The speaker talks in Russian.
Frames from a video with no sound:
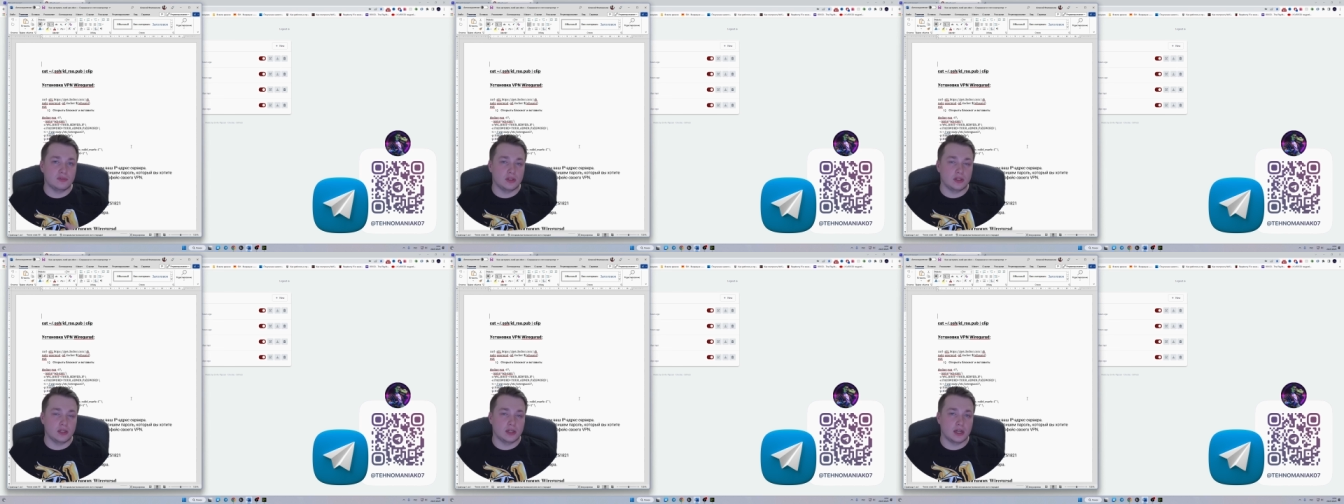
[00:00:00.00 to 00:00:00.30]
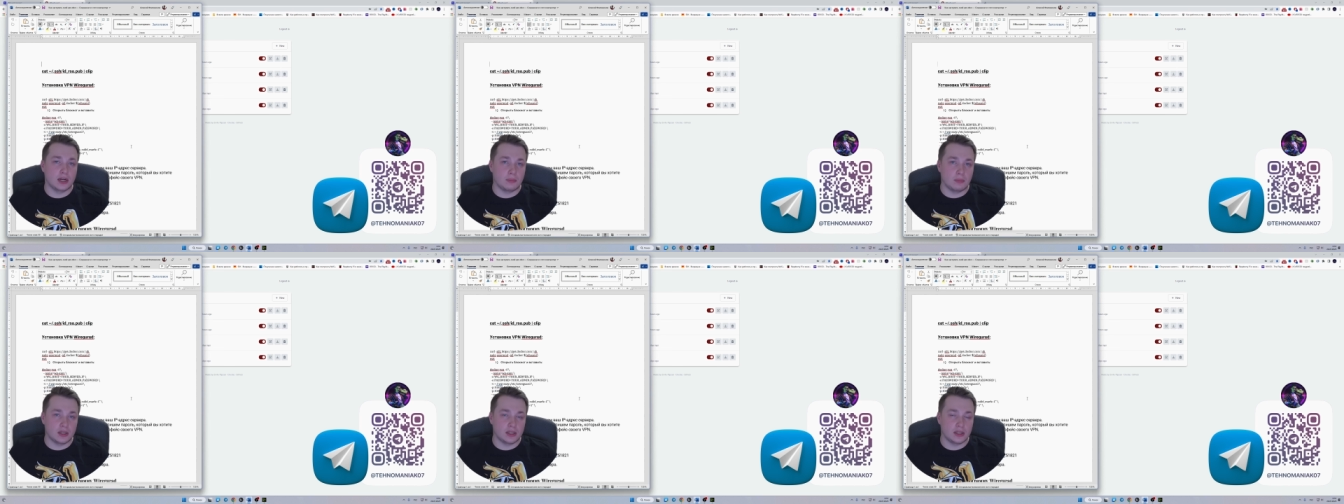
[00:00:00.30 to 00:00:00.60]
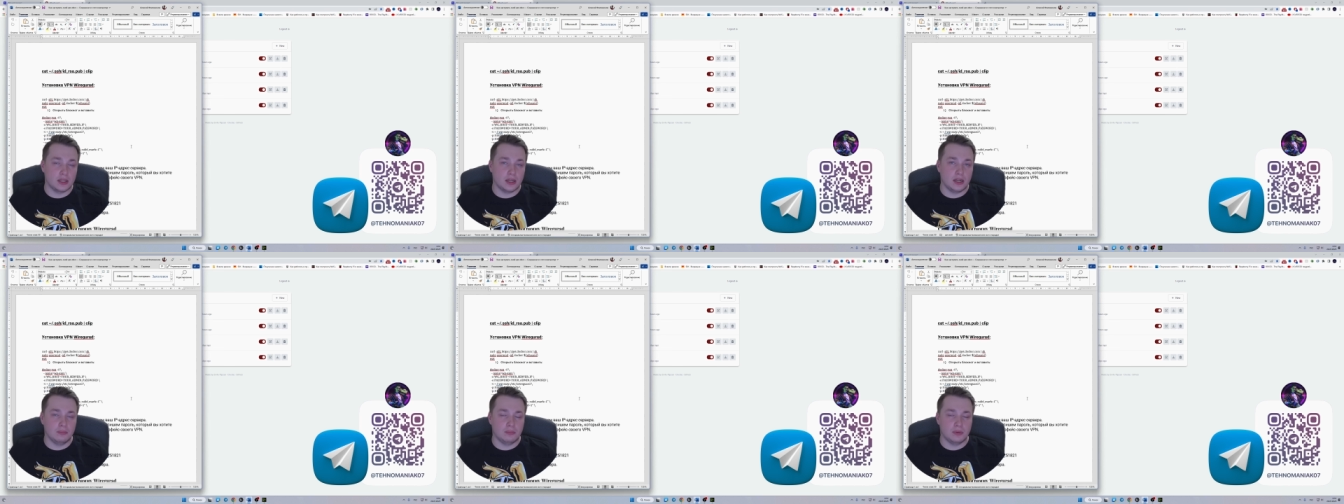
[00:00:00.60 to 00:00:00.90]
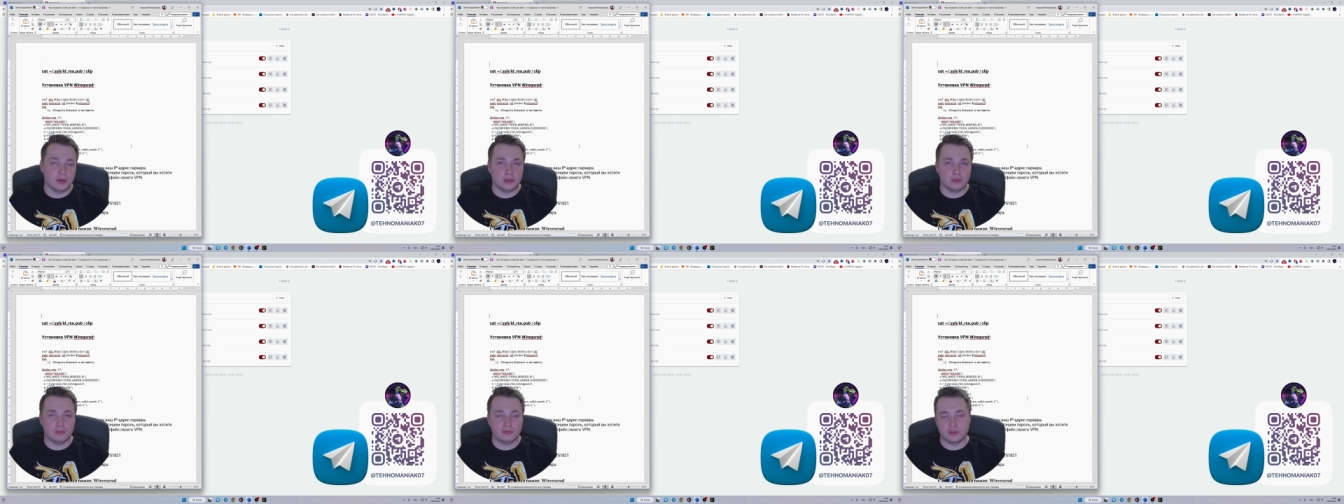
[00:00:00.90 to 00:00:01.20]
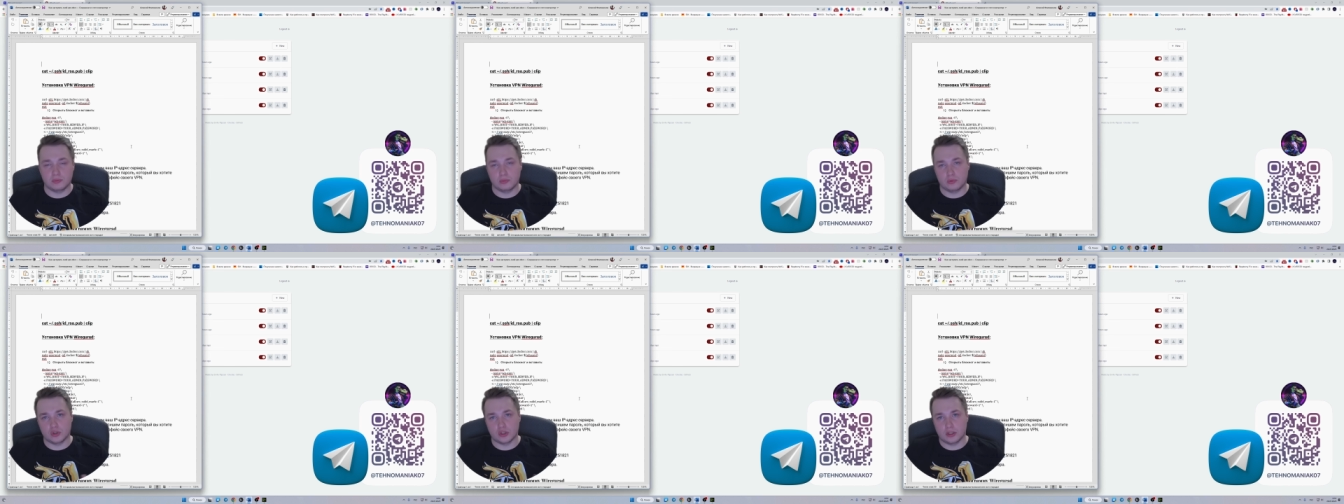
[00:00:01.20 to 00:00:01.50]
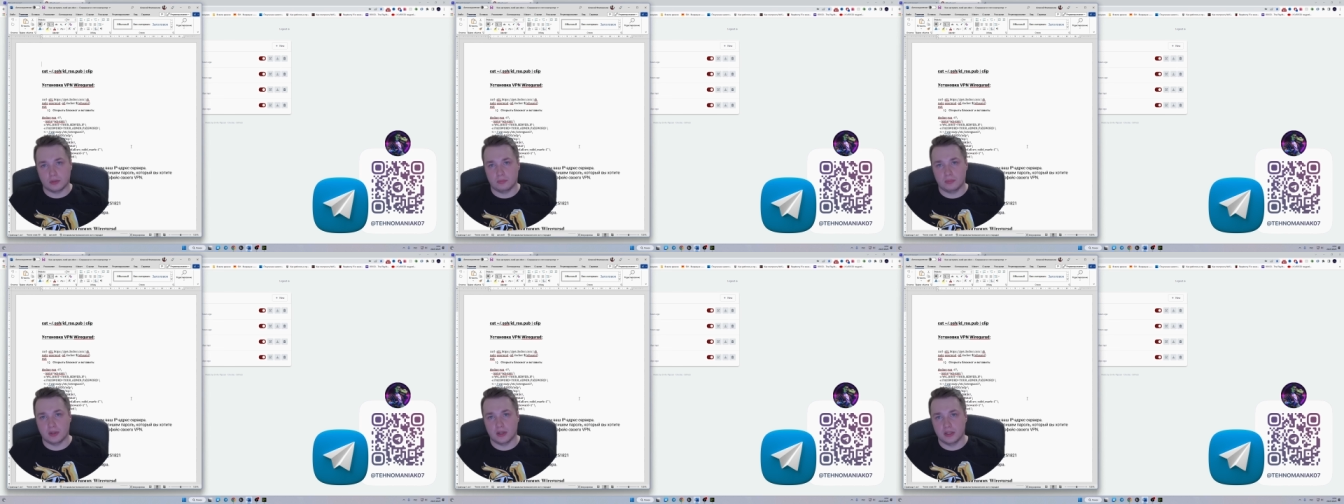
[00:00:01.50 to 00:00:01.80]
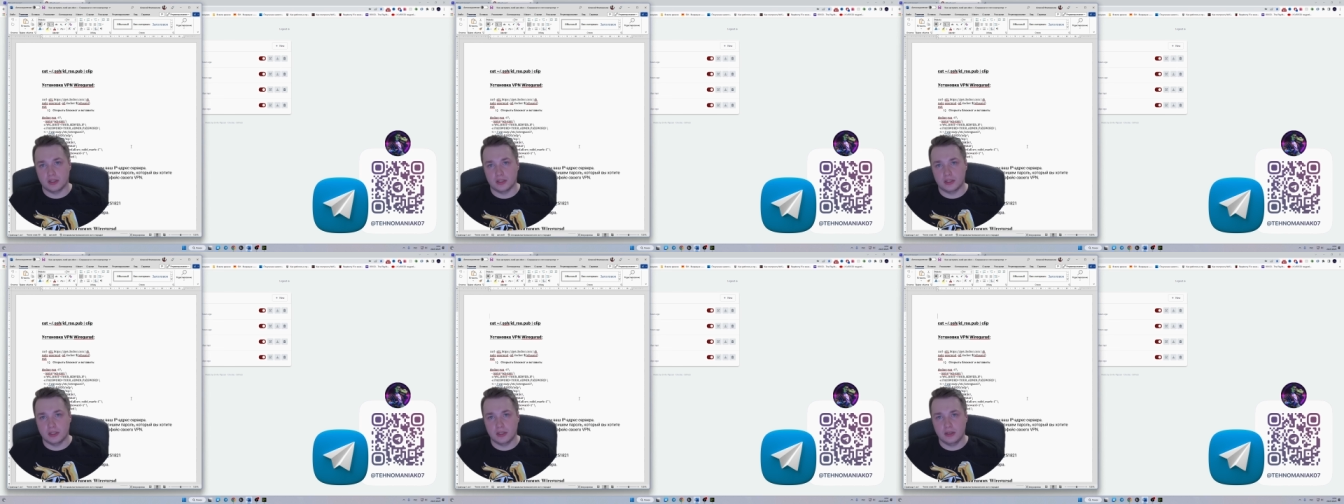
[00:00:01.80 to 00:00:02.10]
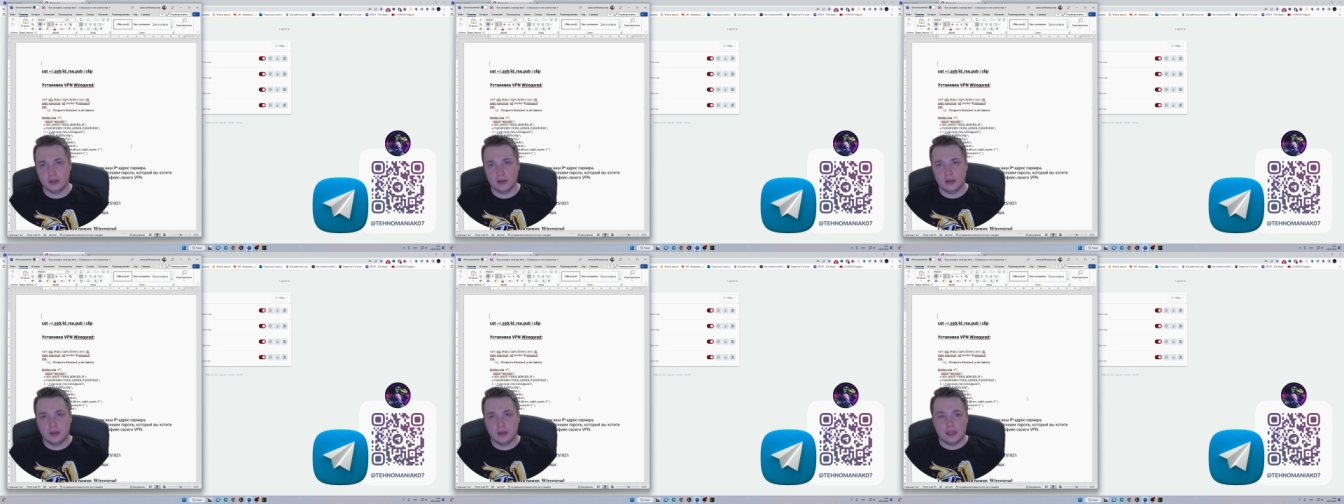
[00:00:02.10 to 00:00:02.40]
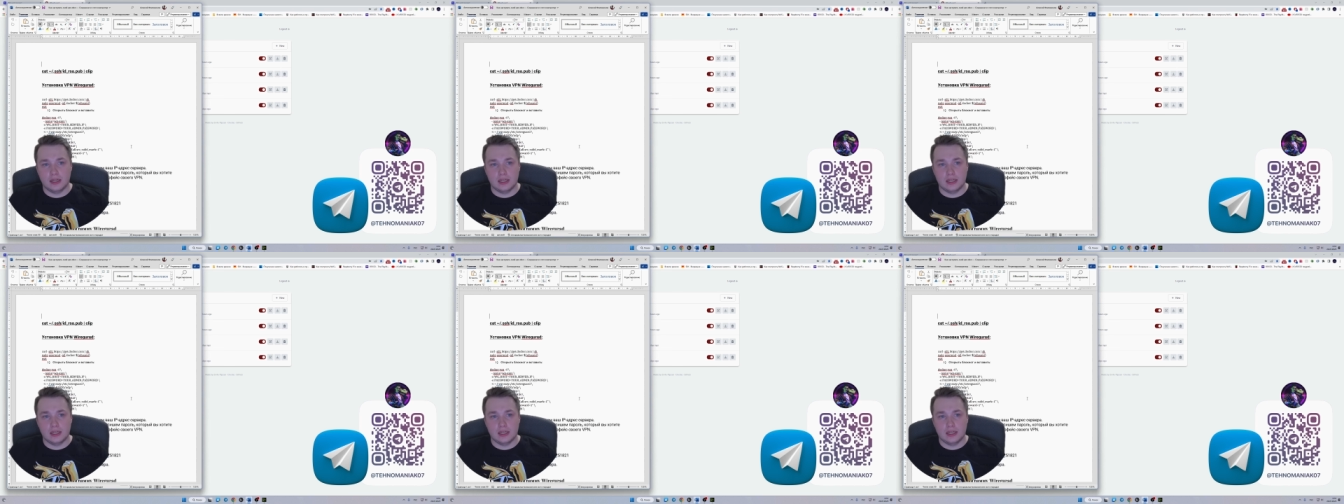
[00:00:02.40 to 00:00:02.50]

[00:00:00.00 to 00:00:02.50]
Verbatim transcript: телеграм-канале, поэтому вы сможете перейти